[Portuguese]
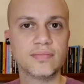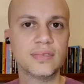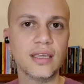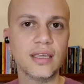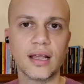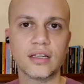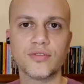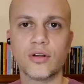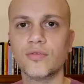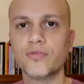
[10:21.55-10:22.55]
sim, elas
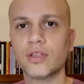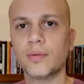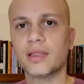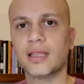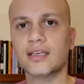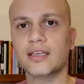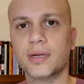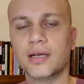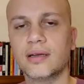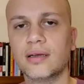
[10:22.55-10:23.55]
foram fundamentais
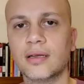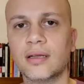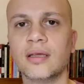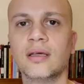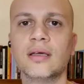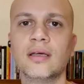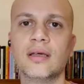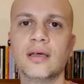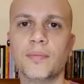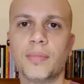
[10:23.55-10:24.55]
para
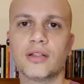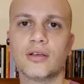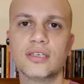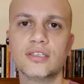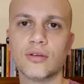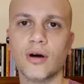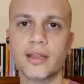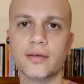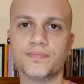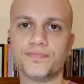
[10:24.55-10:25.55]
para nossa
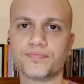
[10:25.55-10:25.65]
história.